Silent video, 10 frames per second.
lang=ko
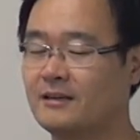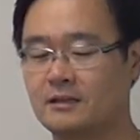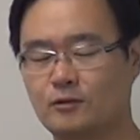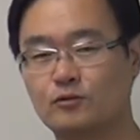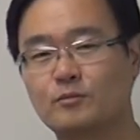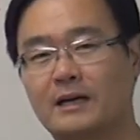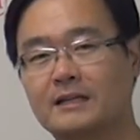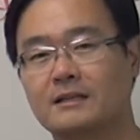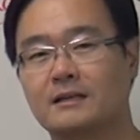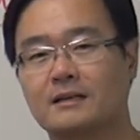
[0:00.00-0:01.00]
아 이건 좀
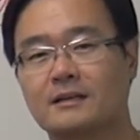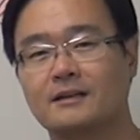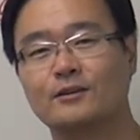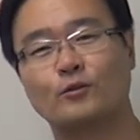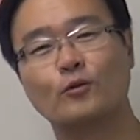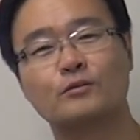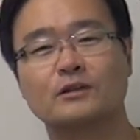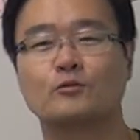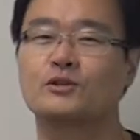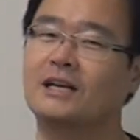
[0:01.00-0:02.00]
아니다
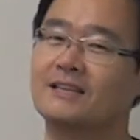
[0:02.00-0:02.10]
교육상 좋지